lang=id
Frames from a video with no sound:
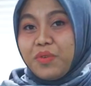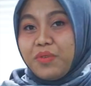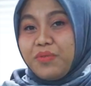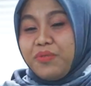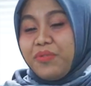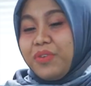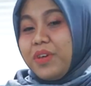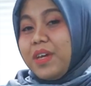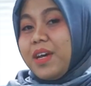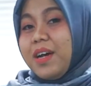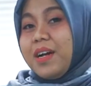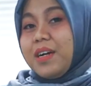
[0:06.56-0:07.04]

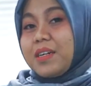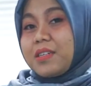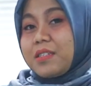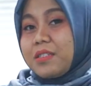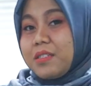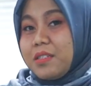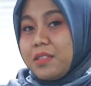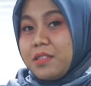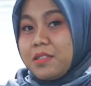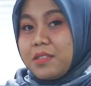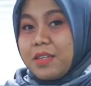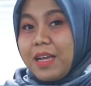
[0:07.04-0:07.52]
Movie
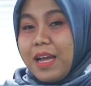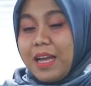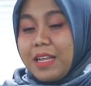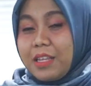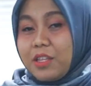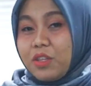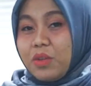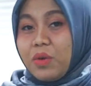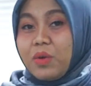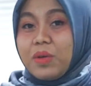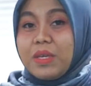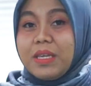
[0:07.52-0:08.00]
Actor
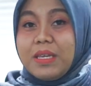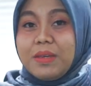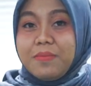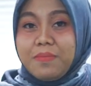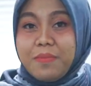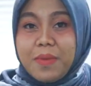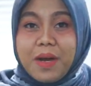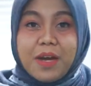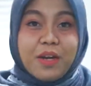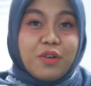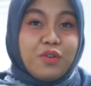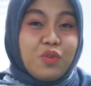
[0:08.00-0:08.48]
atau
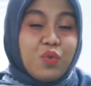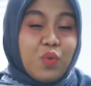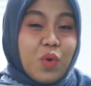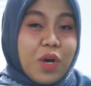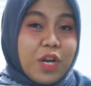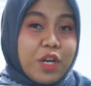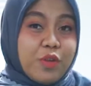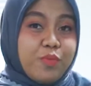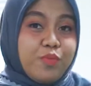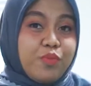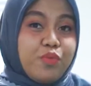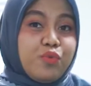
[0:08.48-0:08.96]
IMA
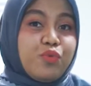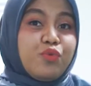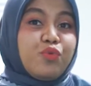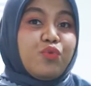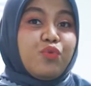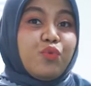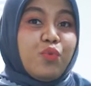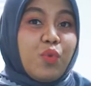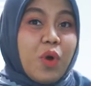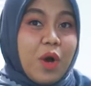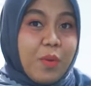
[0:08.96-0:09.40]
2021.